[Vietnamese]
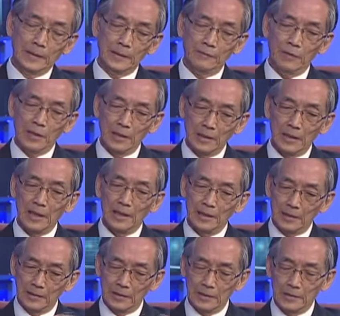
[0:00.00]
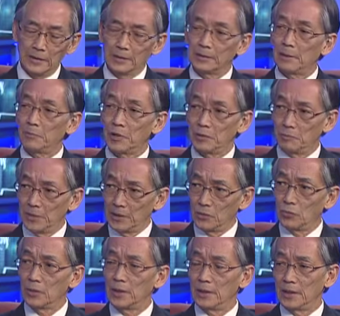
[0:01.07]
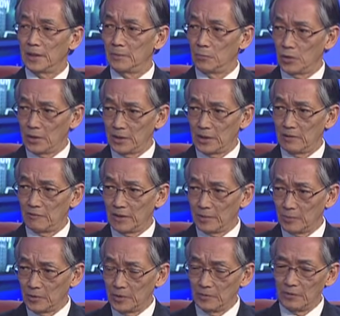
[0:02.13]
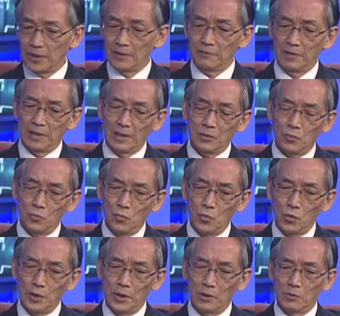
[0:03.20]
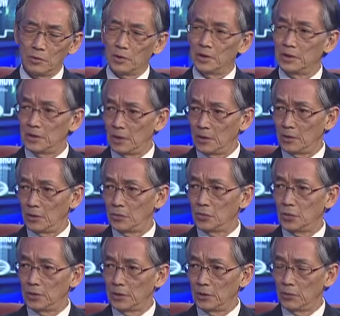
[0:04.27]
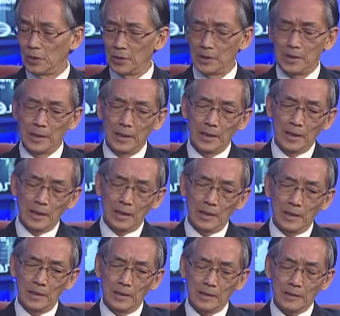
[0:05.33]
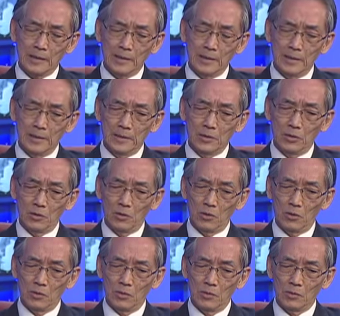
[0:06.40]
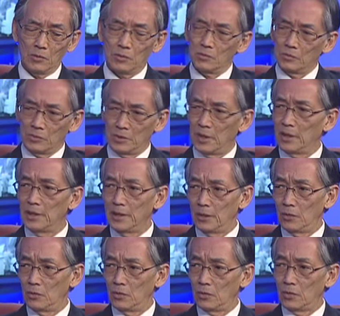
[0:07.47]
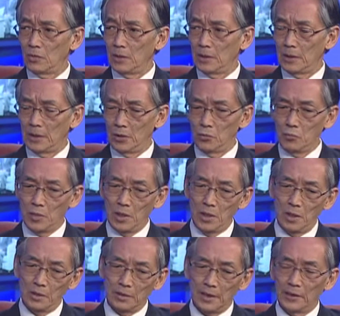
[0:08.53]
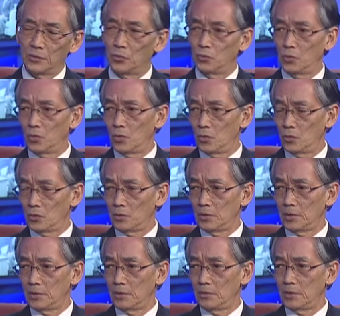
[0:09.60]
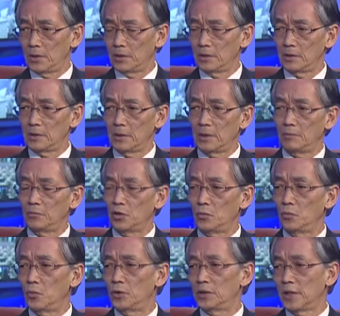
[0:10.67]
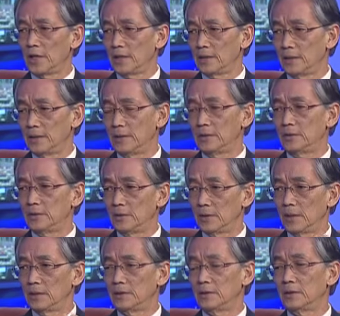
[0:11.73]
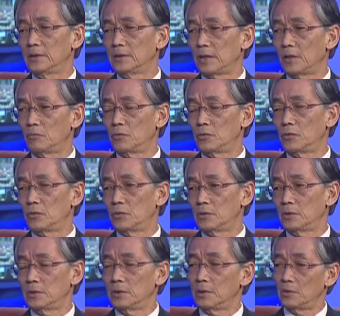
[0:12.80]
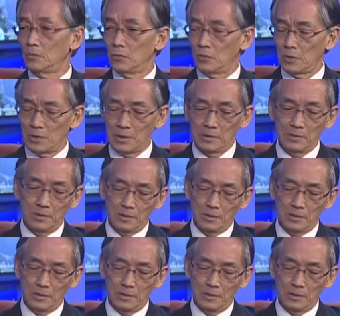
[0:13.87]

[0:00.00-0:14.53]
thế và lần này đó thì chính tập cận bình cũng đề nghị một cái giải pháp nó như vậy và cũng muốn để có thì giờ nói chuyện nhiều hơn à, cái lý do dễ hiểu đó, đó là nếu mà ở tại thủ đô đó thì có thể rằng là gặp nhau buổi sáng đến trưa ăn trưa xong đó, đó thì hoặc là